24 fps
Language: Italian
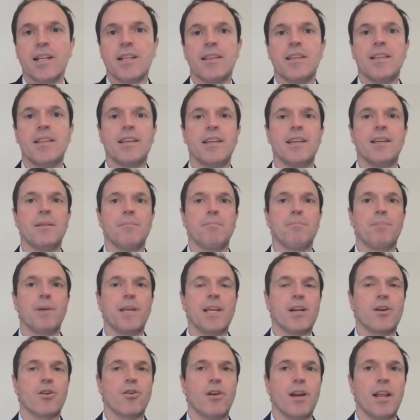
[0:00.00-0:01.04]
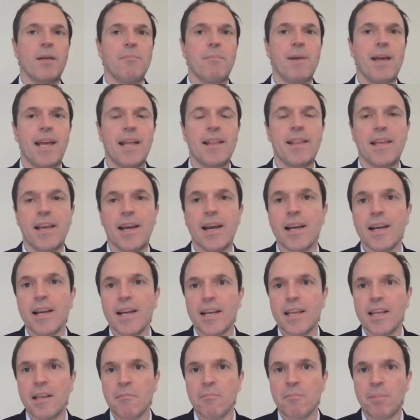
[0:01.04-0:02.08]
di piccole e medie
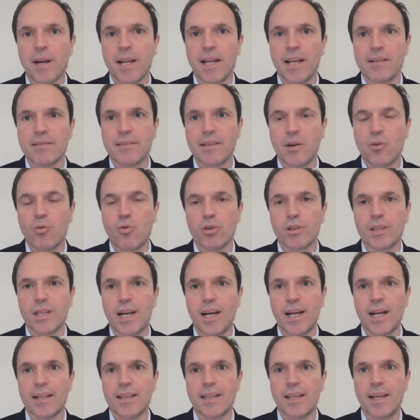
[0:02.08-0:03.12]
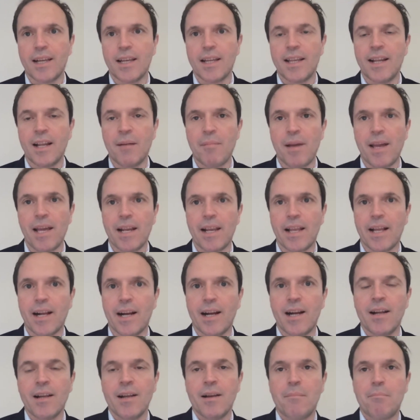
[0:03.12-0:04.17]
imprese quotate in
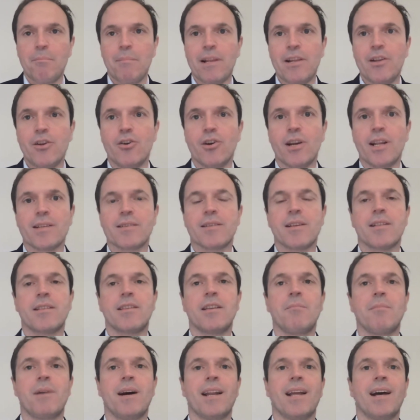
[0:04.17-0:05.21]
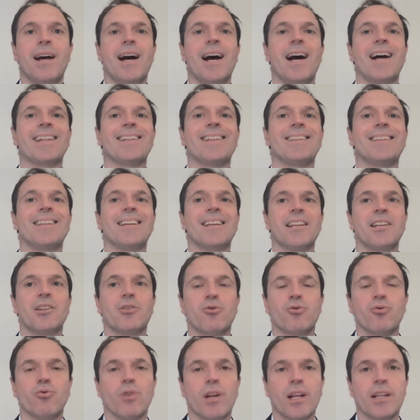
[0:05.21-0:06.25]
America, migliore settimana
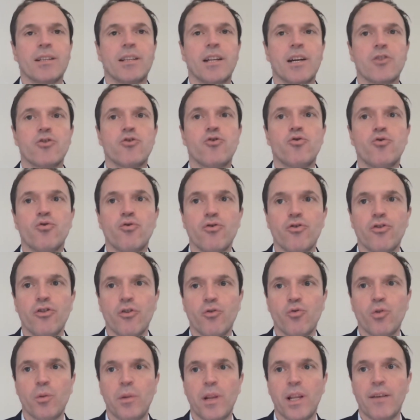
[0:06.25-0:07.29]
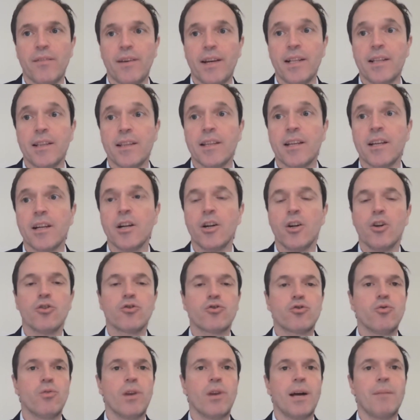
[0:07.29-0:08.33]
addirittura da giugno 2020.
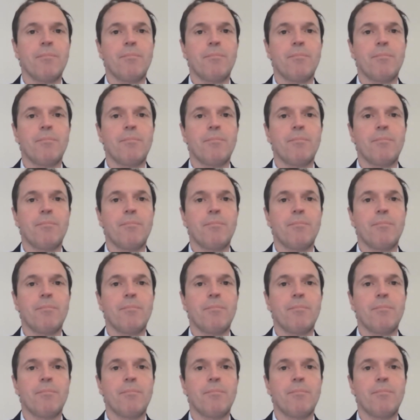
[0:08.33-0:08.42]
Sulla